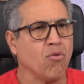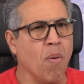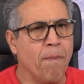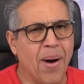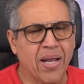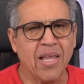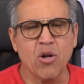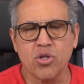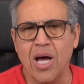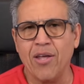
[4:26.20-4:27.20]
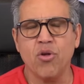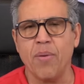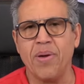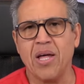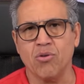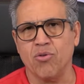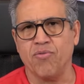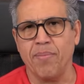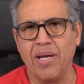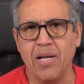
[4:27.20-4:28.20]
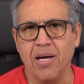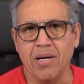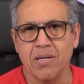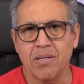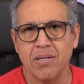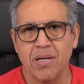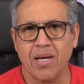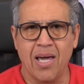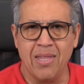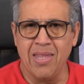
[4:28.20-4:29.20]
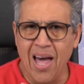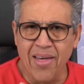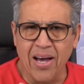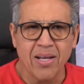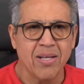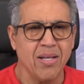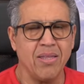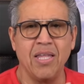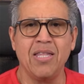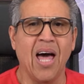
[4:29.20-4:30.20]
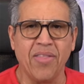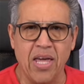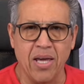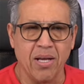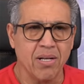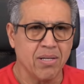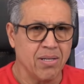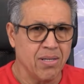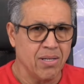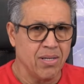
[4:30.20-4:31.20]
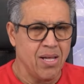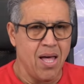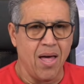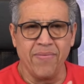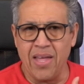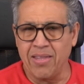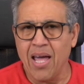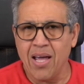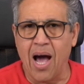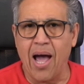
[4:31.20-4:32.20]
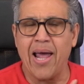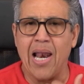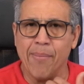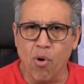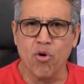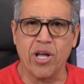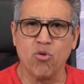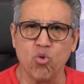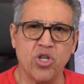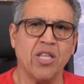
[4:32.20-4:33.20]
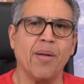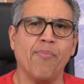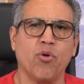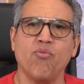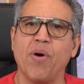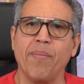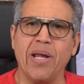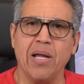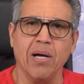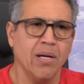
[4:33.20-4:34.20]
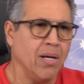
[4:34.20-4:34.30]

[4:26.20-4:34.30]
Comparta los años de vida con su familia que nada ni nadie detenga el amor que tú sientes por tu familia.